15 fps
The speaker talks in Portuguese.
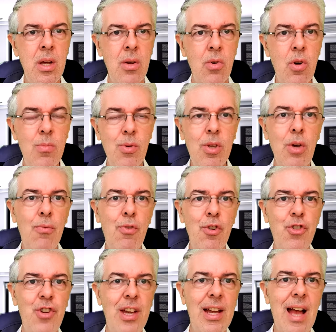como que eu vou
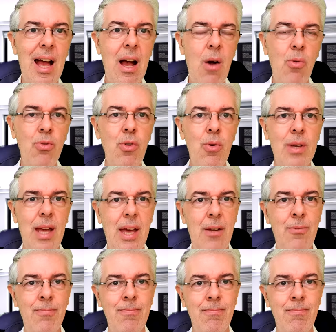chegar aonde eu quero?